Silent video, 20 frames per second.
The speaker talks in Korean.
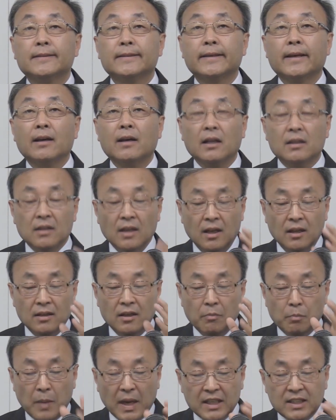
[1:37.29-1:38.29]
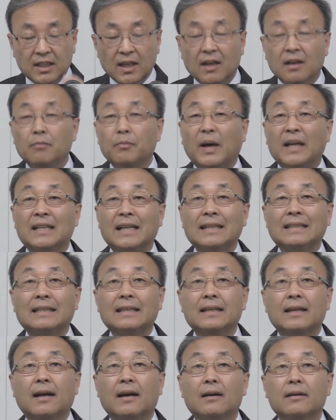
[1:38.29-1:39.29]
그러니까 니네들이 메시아를
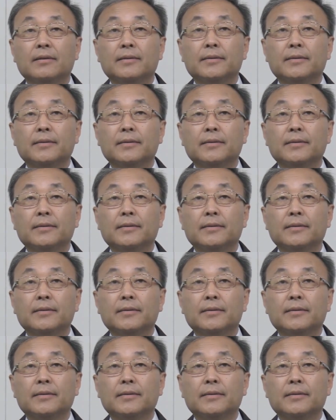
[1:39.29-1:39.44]
받아들이라.